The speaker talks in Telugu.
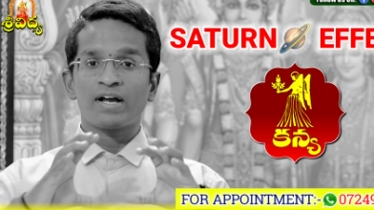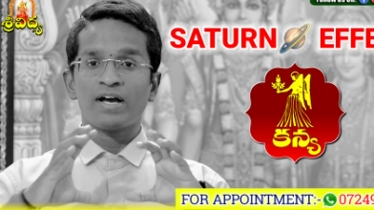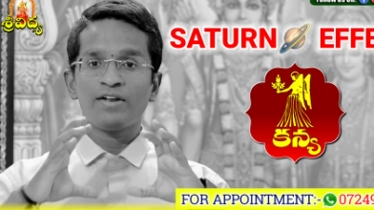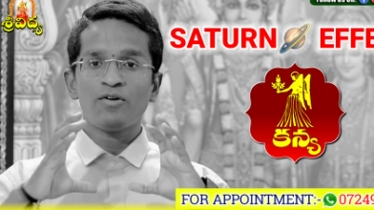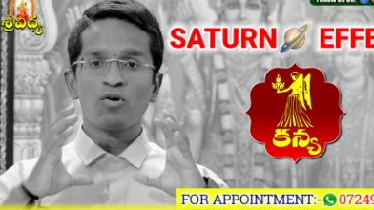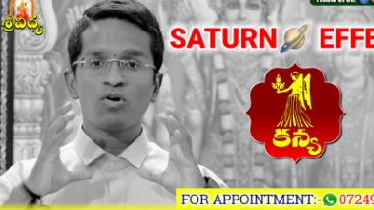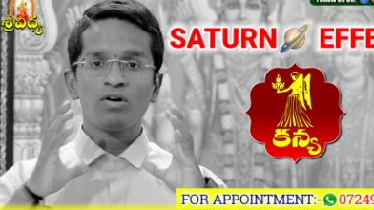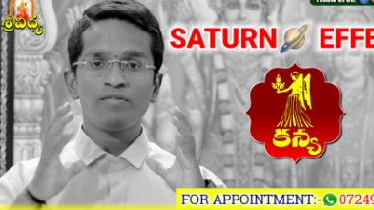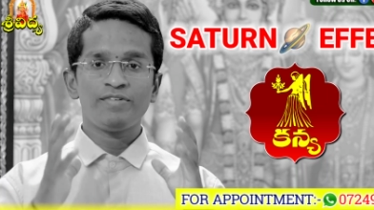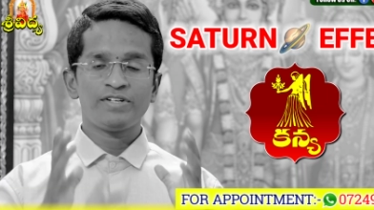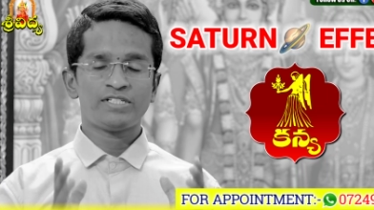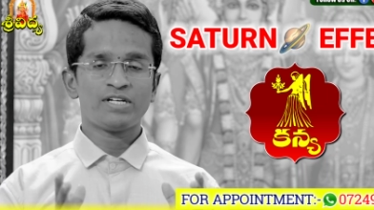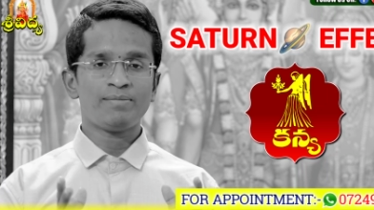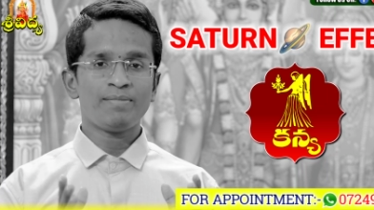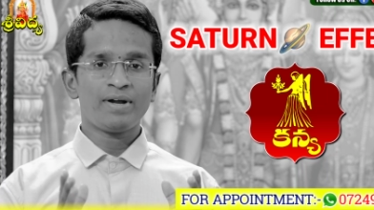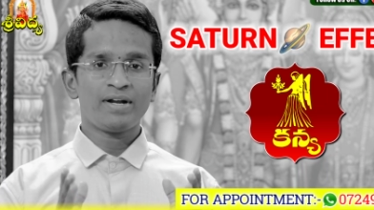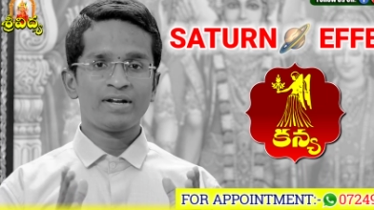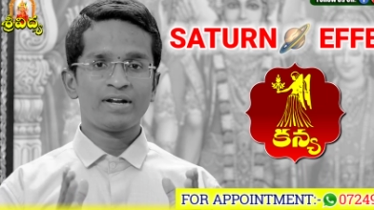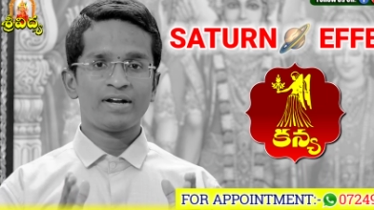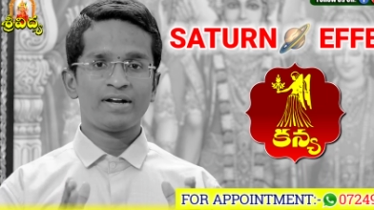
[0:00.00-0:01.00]
కానీ ఒక
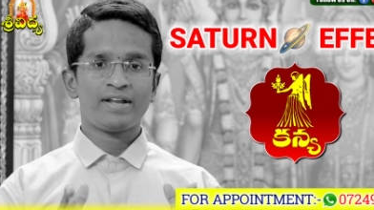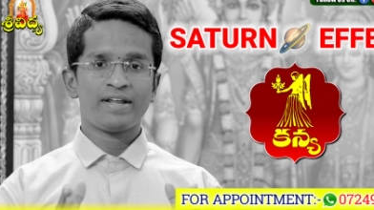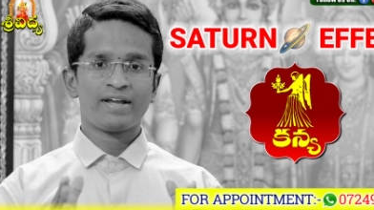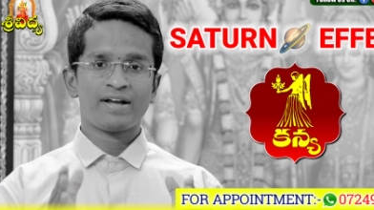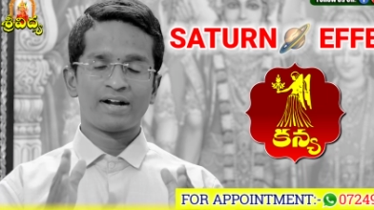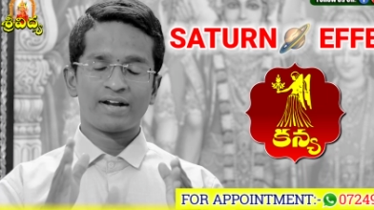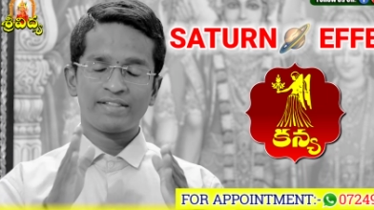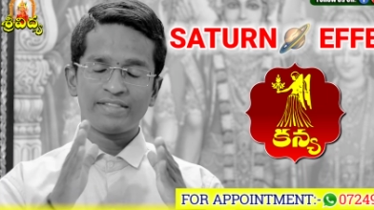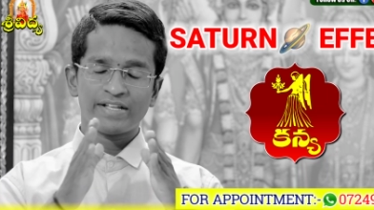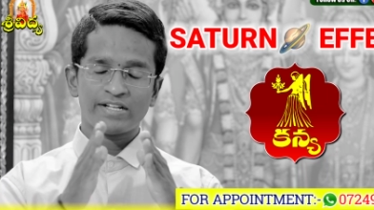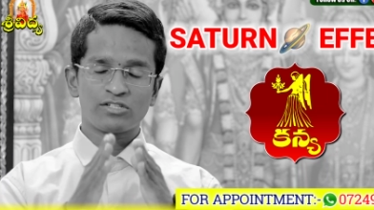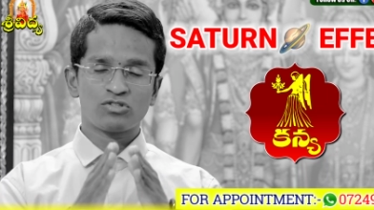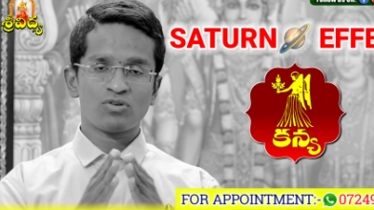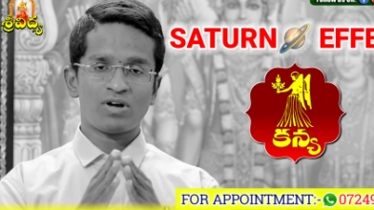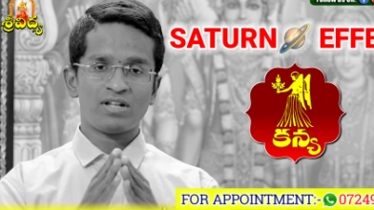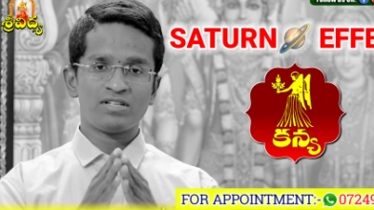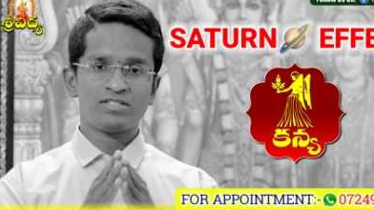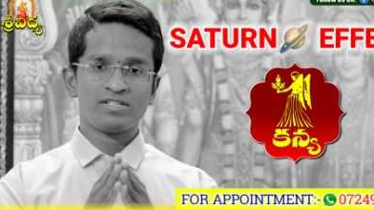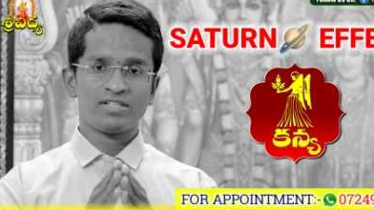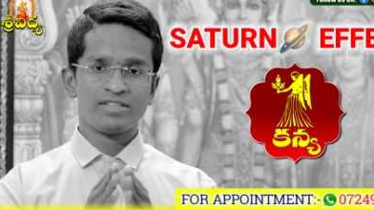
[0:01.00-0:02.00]
విషయం ఏంటంటే ఇక్కడ
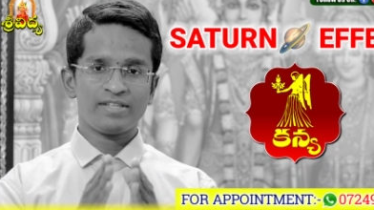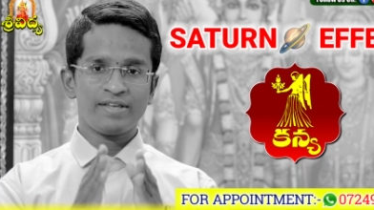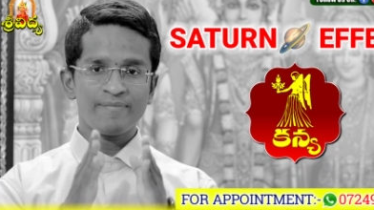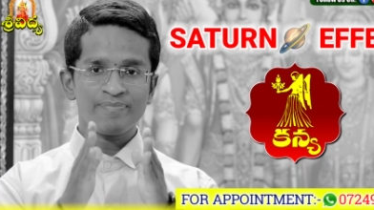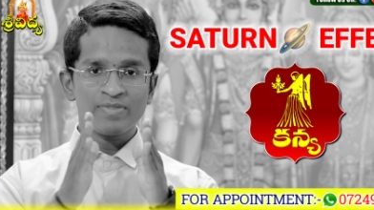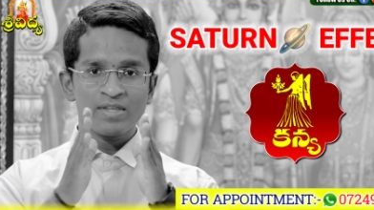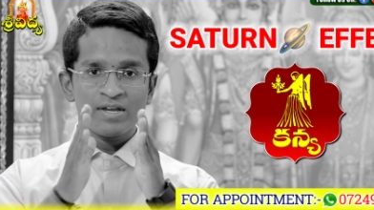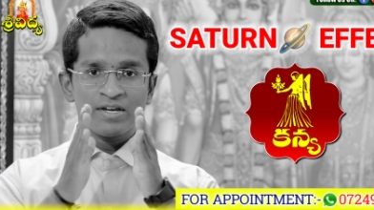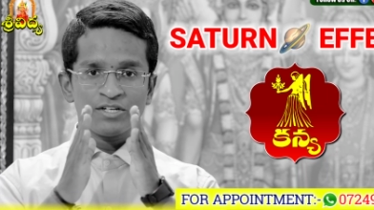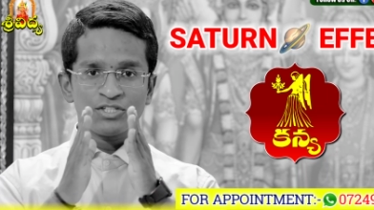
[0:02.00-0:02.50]
తెలుసుకోవాల్సింది